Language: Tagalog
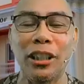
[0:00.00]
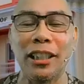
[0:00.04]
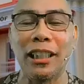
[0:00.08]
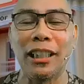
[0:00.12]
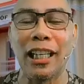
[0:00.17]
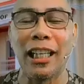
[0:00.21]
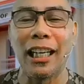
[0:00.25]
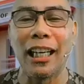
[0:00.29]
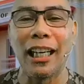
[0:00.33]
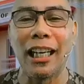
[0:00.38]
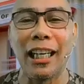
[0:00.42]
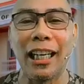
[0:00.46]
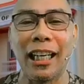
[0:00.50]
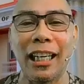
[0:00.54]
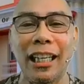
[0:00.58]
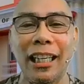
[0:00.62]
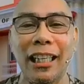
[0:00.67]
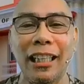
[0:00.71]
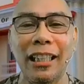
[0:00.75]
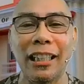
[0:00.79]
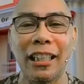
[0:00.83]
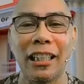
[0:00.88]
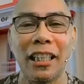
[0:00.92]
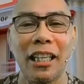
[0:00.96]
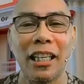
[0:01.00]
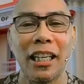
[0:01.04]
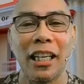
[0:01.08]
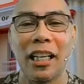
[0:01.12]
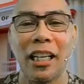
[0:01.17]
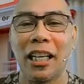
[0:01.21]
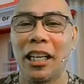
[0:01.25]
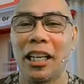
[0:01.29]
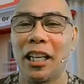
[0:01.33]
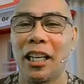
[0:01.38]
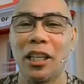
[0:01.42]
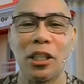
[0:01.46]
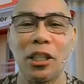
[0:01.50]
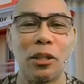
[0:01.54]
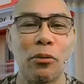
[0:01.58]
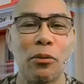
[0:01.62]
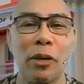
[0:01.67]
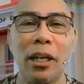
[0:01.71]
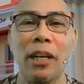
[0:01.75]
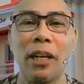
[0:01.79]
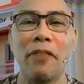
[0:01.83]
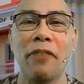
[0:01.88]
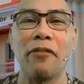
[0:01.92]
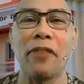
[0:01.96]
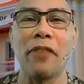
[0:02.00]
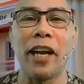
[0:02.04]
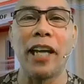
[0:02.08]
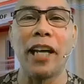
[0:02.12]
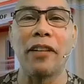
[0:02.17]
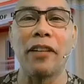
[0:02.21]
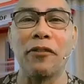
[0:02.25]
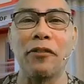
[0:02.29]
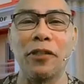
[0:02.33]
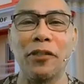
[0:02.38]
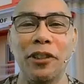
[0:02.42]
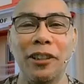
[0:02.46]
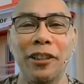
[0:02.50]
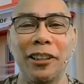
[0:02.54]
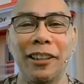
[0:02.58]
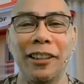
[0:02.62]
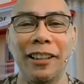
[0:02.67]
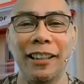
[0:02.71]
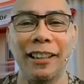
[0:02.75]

na He's really faithful.